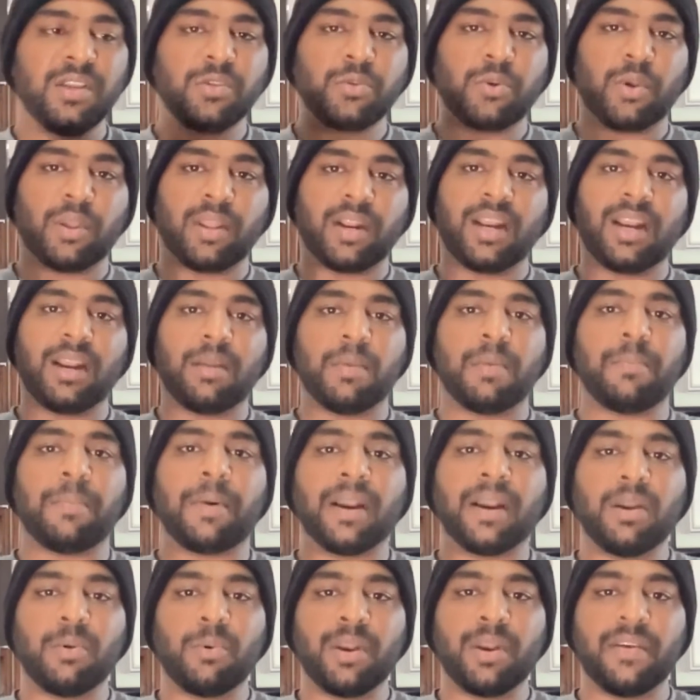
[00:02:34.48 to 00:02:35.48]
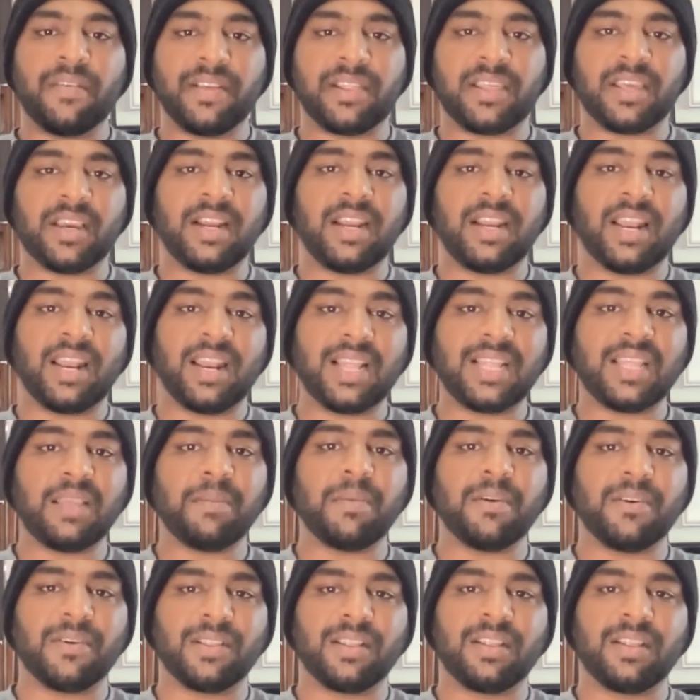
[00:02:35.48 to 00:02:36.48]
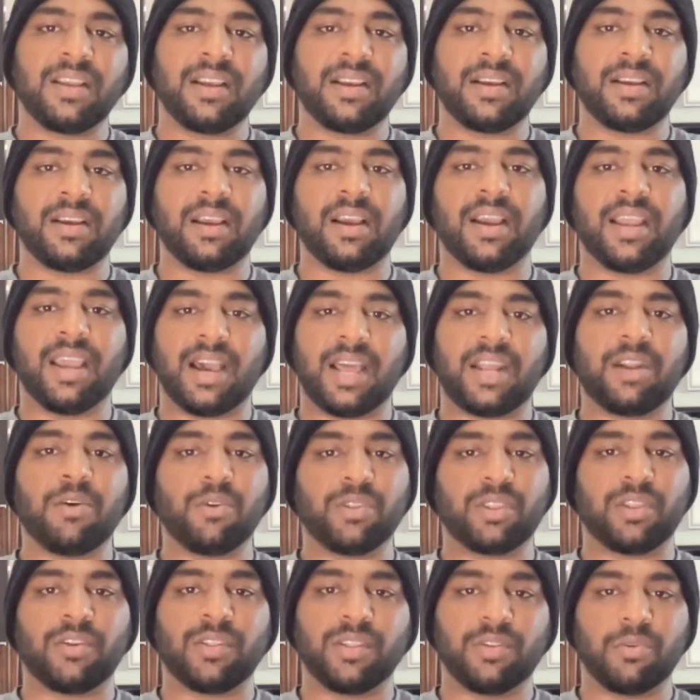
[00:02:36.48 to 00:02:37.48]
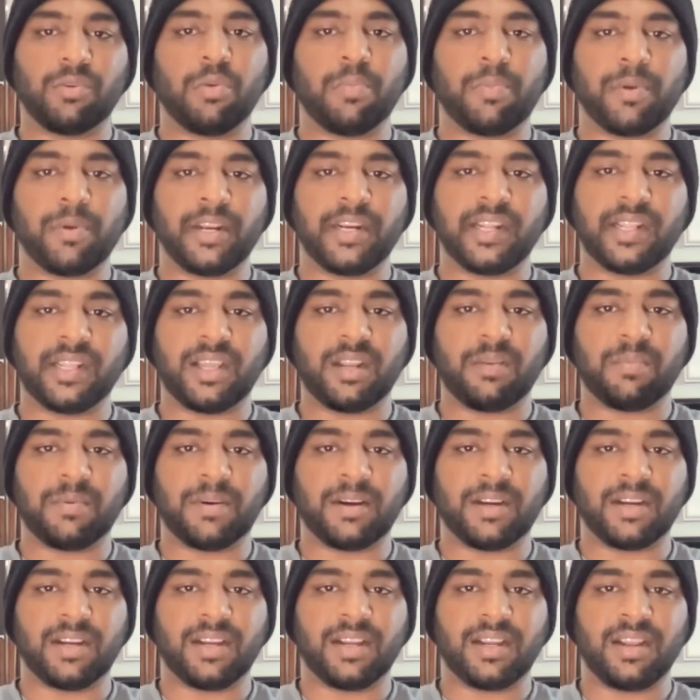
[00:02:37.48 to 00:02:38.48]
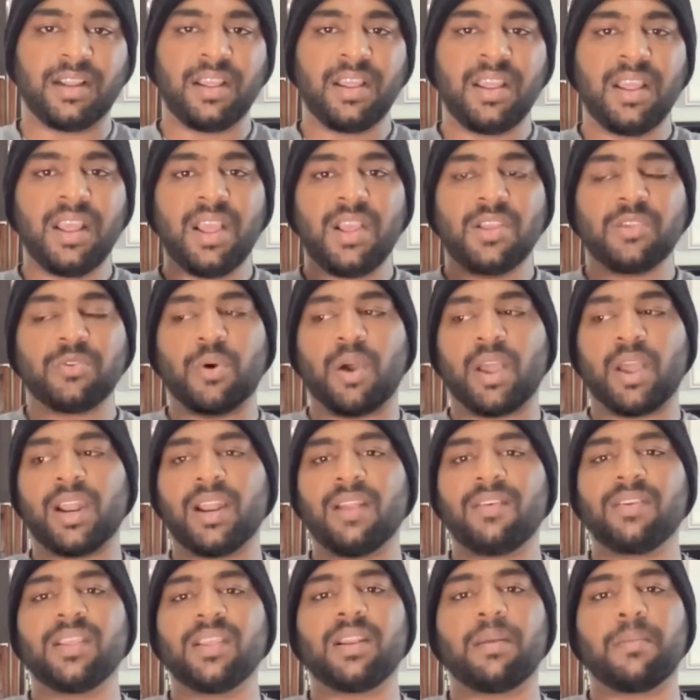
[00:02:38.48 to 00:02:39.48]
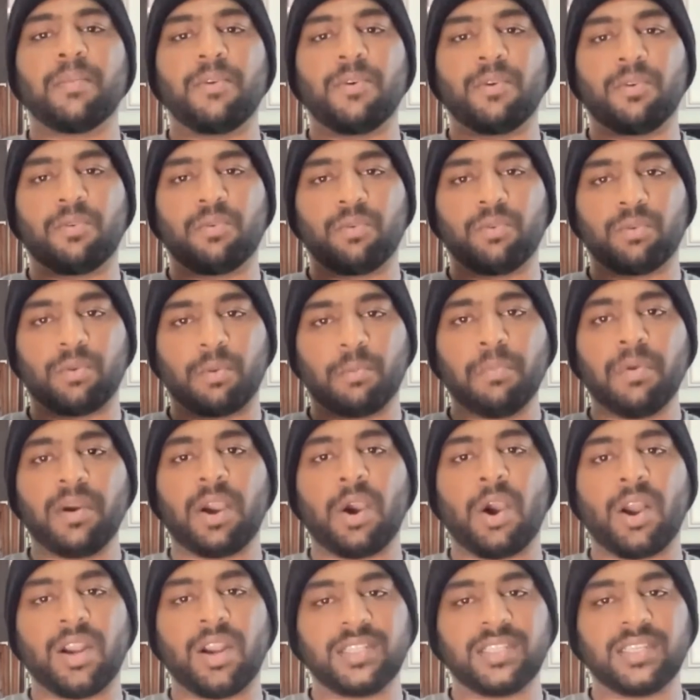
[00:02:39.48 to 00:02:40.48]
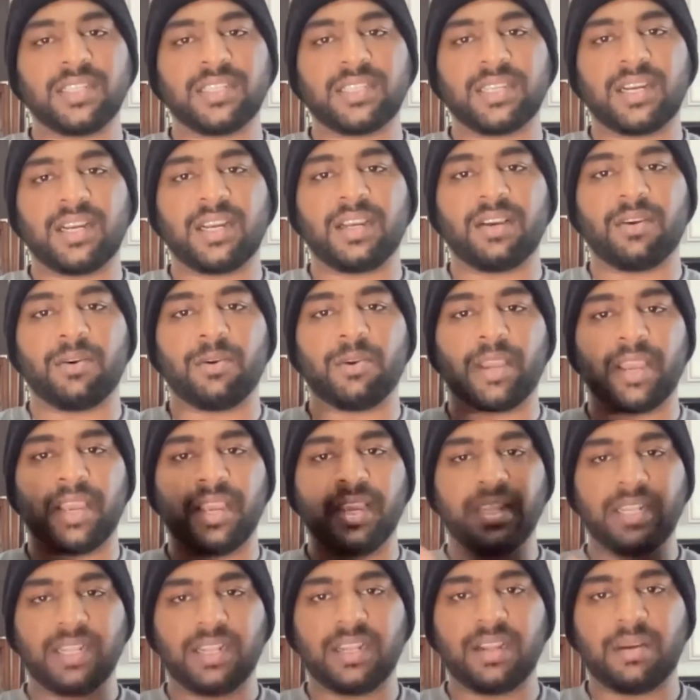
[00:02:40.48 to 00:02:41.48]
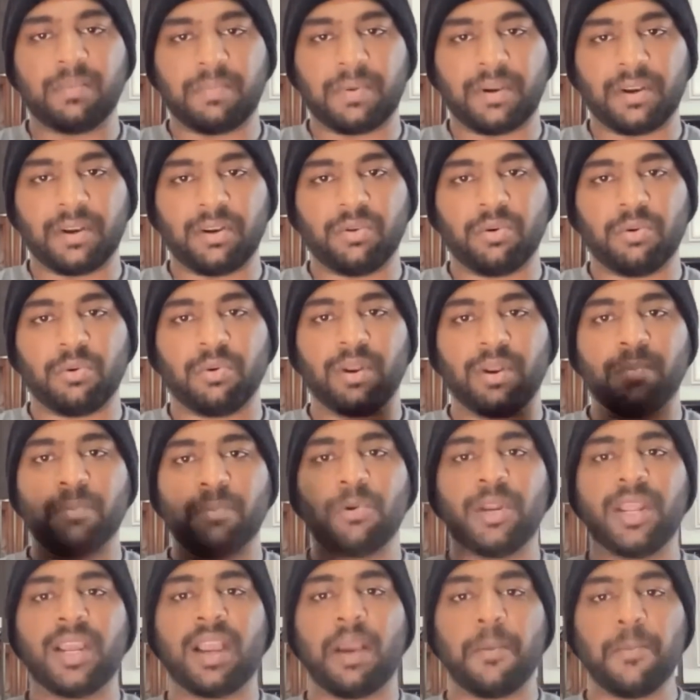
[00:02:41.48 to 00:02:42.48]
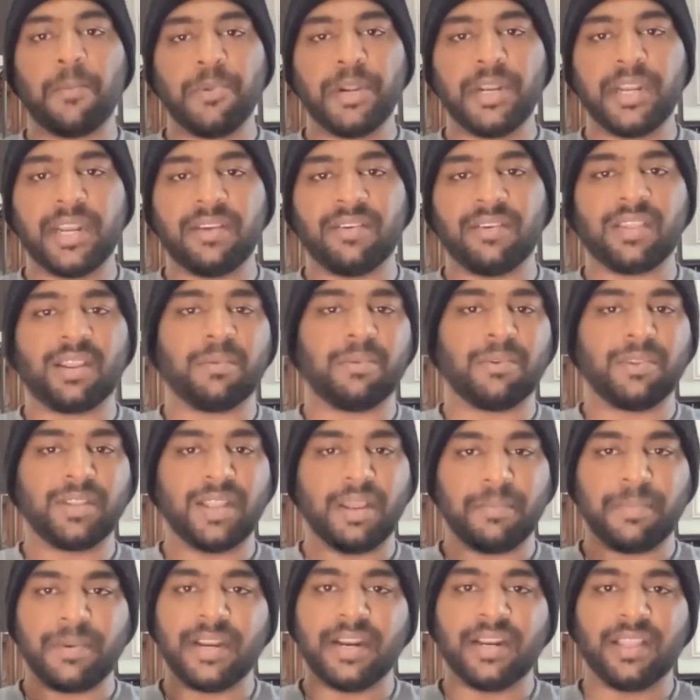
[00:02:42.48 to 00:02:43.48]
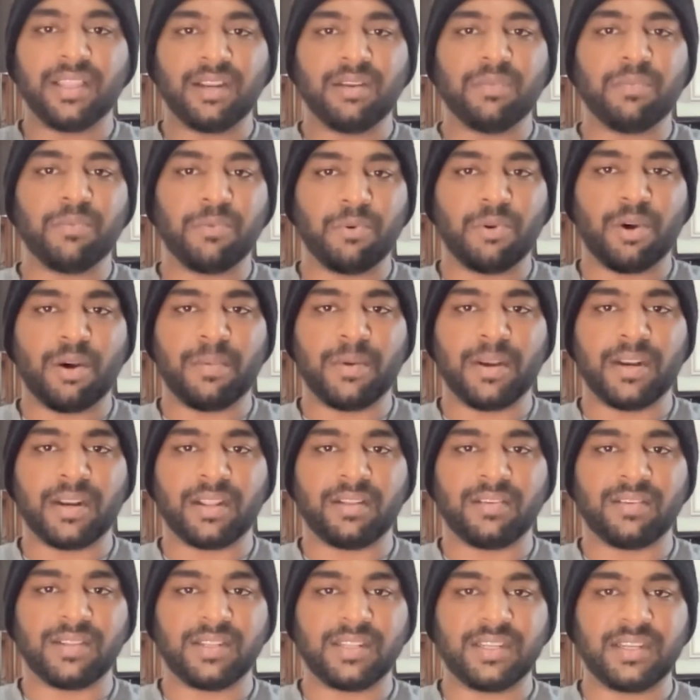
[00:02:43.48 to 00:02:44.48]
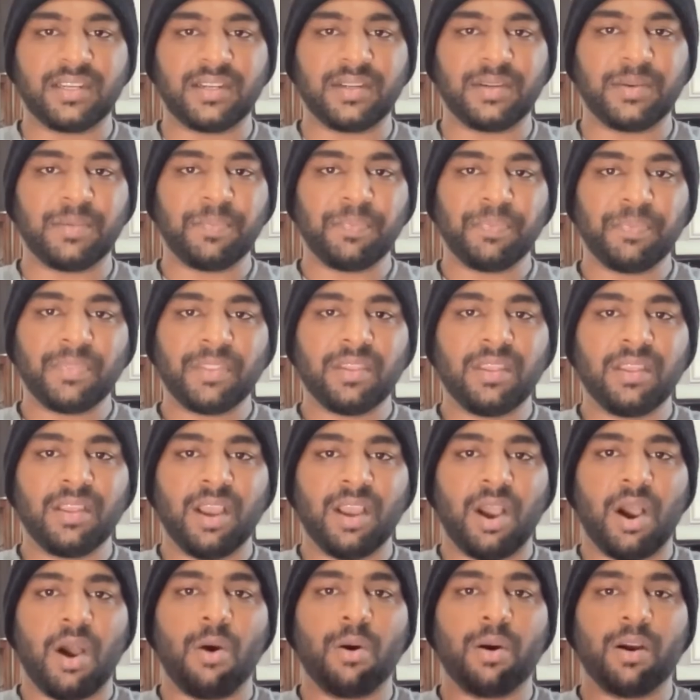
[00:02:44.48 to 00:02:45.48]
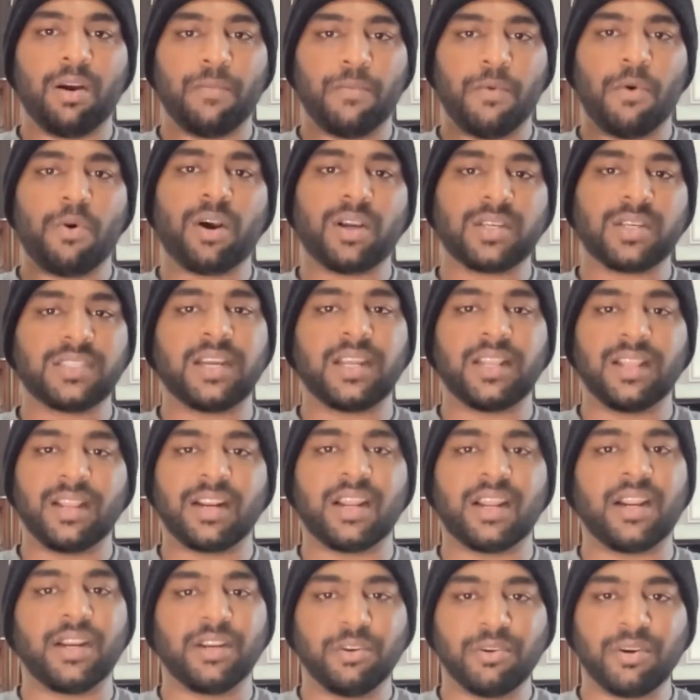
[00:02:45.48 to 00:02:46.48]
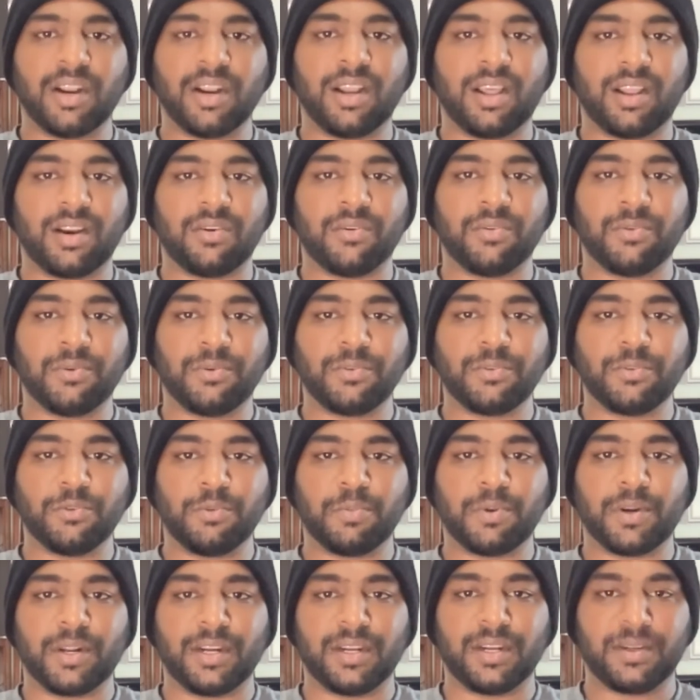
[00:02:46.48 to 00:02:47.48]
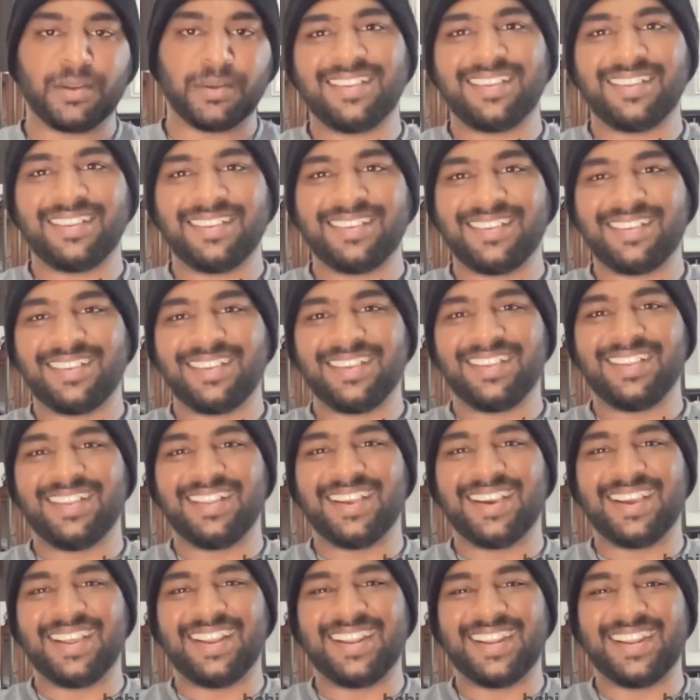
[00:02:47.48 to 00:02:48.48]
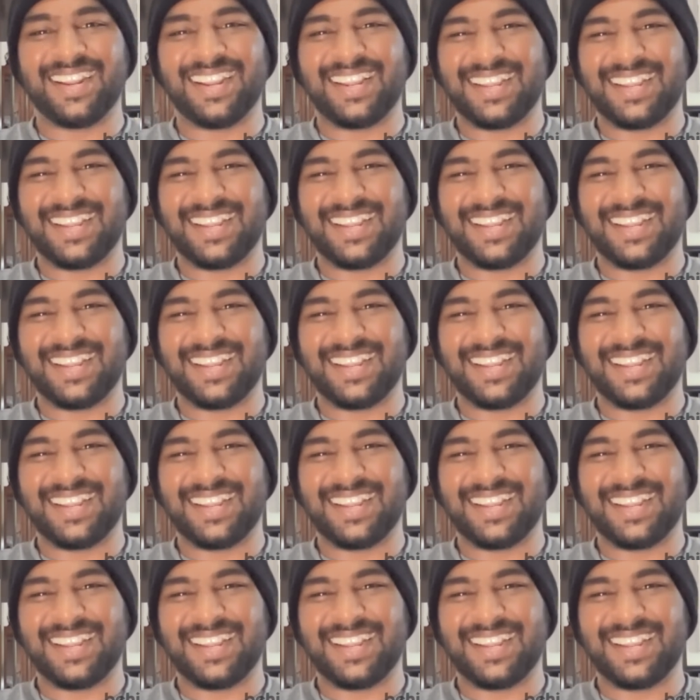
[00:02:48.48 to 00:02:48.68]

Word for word: ஸோ அதனால நம்ம பண்ணக்கூடிய விஷயங்கள் எல்லாத்தையுமே வந்து யாரோ ஒருத்தர் வந்து நோட் பண்ணிட்டு தான் இருப்பாங்க ஸோ அதனால வந்து நம்ம ரொம்ப கான்சியஸா ஓகே இதுதான் பண்ணணும் நம்மளுடைய கம்யூனிட்டியை வந்து நம்ம வந்து எப்படி எடுத்துட்டு போகணும் அப்படின்றத வந்து அவங்க ஃபோக்கஸ்டா இருந்தானா இன்னும் நல்லா இருக்கும் சூப்பரா விஆர்